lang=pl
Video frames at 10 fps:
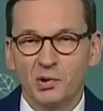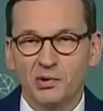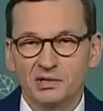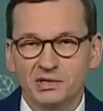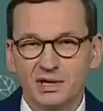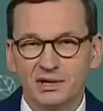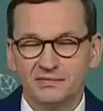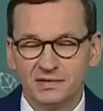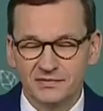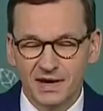społeczne
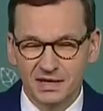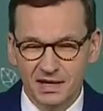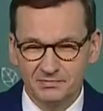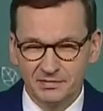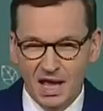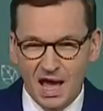wyzwanie,